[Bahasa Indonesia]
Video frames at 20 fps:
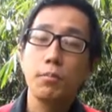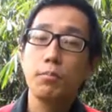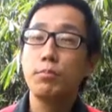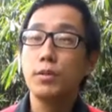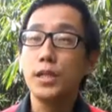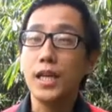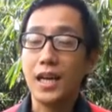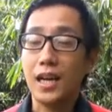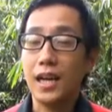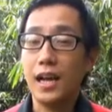
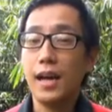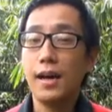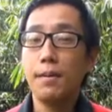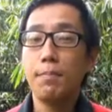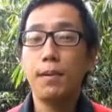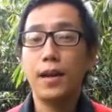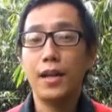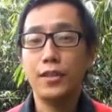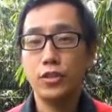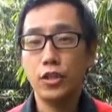Biarlah
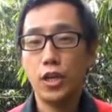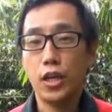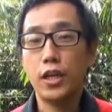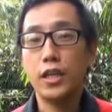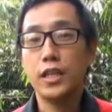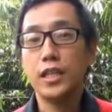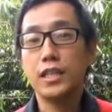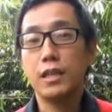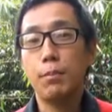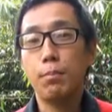pelajaran
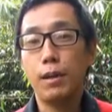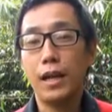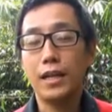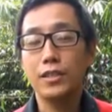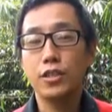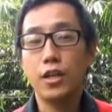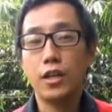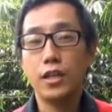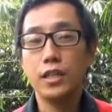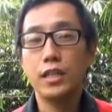yang kita
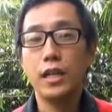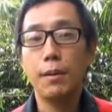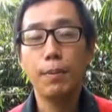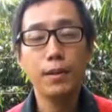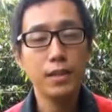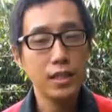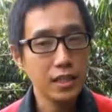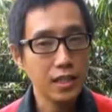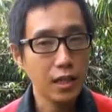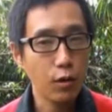pelajari
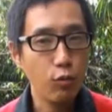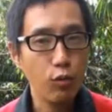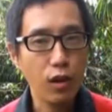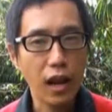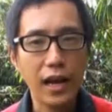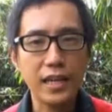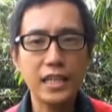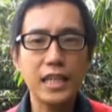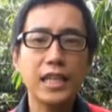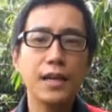dapat kita
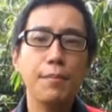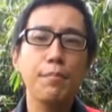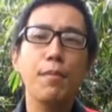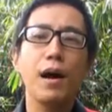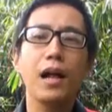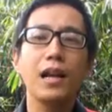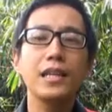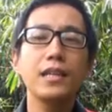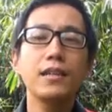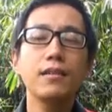ulangi
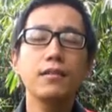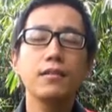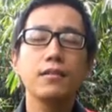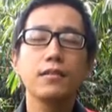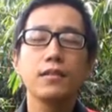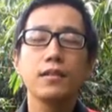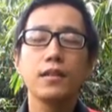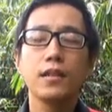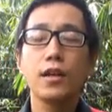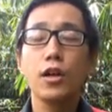kembali
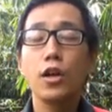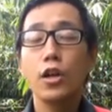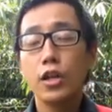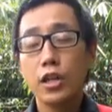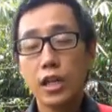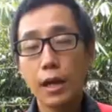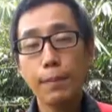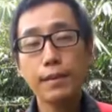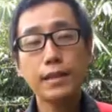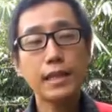
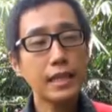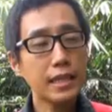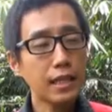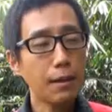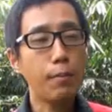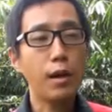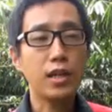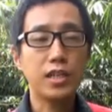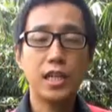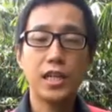dapat kita
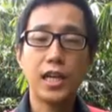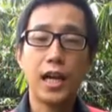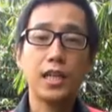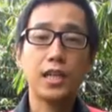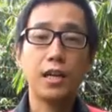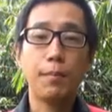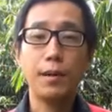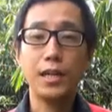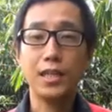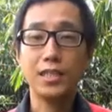bagikan
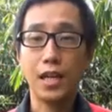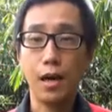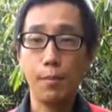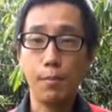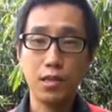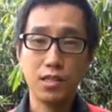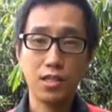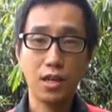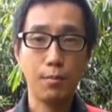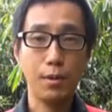kepada
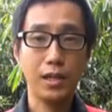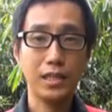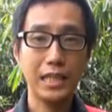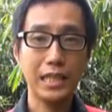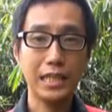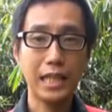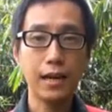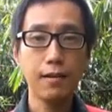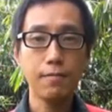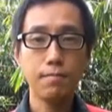sahabat-sahabat
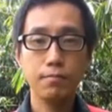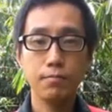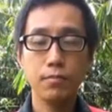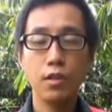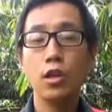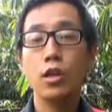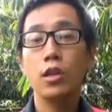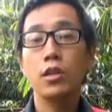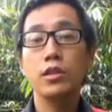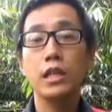kita,
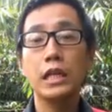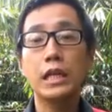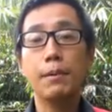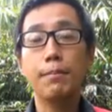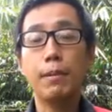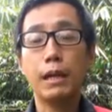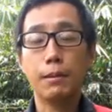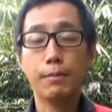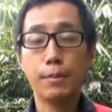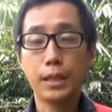dan yang
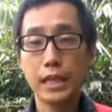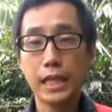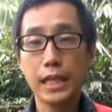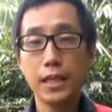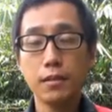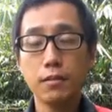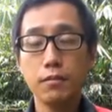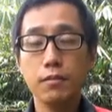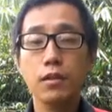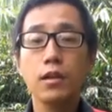paling
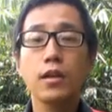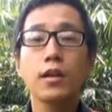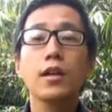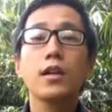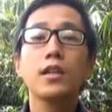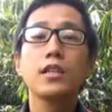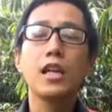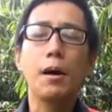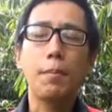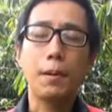penting,
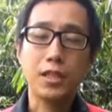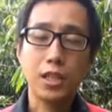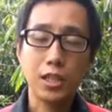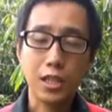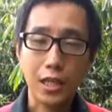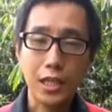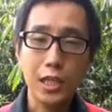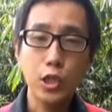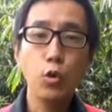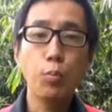dapat
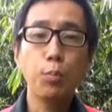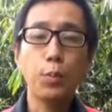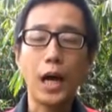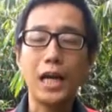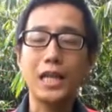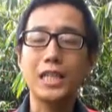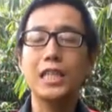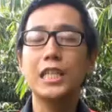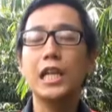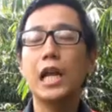kita
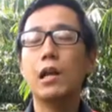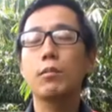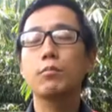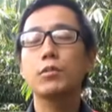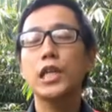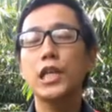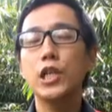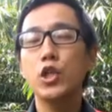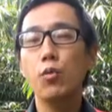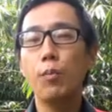hidupkan di dalam
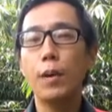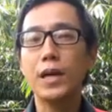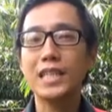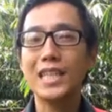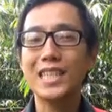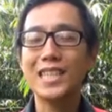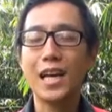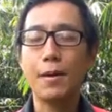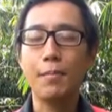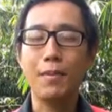kehidupan
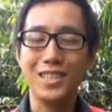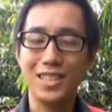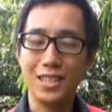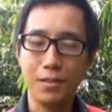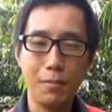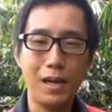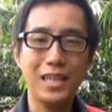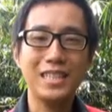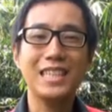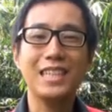kita
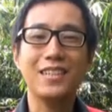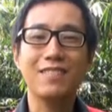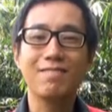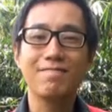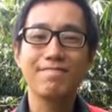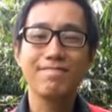masing-masing.